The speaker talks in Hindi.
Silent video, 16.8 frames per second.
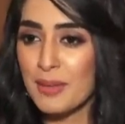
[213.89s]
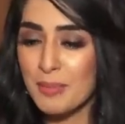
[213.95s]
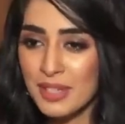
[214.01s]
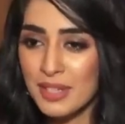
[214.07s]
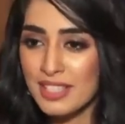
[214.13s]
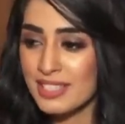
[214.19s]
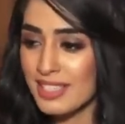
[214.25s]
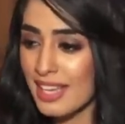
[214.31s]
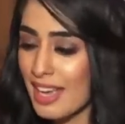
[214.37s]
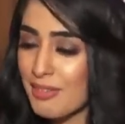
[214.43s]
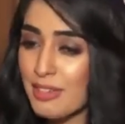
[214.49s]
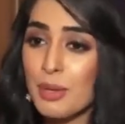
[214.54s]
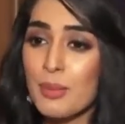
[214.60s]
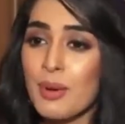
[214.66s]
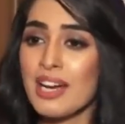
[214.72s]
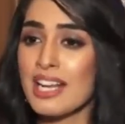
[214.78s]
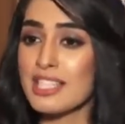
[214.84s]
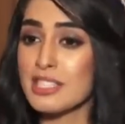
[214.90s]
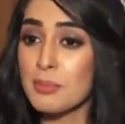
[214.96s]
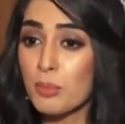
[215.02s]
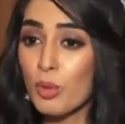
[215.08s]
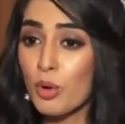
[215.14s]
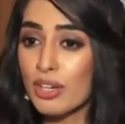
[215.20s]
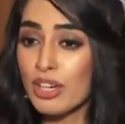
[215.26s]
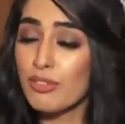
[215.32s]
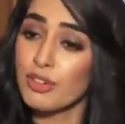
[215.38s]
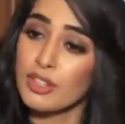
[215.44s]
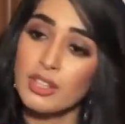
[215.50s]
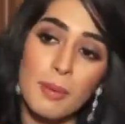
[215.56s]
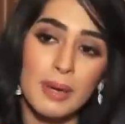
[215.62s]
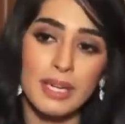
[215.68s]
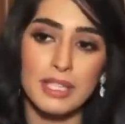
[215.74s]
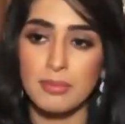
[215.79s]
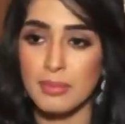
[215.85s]
बिकॉज एवरी वन हैज़ अ मोटिव फॉर
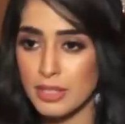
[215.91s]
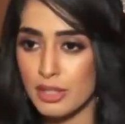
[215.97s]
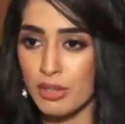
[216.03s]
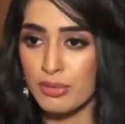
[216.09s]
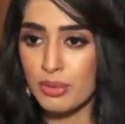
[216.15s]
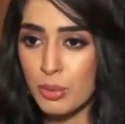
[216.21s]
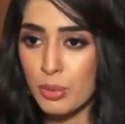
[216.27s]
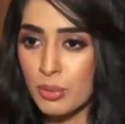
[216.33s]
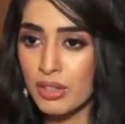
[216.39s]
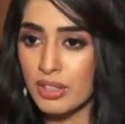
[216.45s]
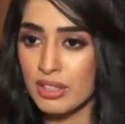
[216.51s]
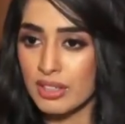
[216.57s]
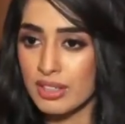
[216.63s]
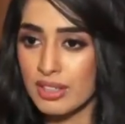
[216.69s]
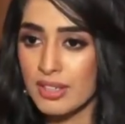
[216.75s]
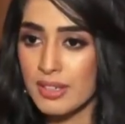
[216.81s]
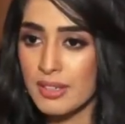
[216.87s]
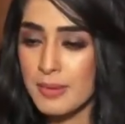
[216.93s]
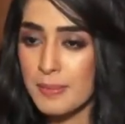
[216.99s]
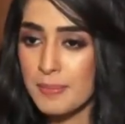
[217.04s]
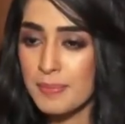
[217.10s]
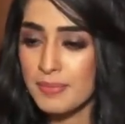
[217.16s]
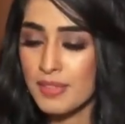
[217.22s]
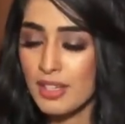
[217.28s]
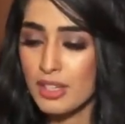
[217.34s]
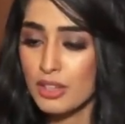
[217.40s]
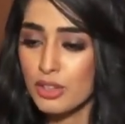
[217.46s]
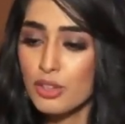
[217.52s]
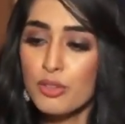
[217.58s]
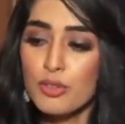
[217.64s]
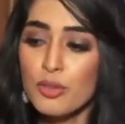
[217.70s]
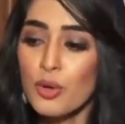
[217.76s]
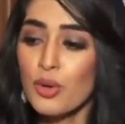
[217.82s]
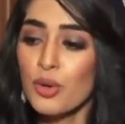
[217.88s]
द बेटरमेंट ऑफ द वर्ल्ड
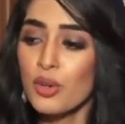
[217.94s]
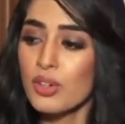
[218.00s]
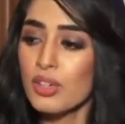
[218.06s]
तो वो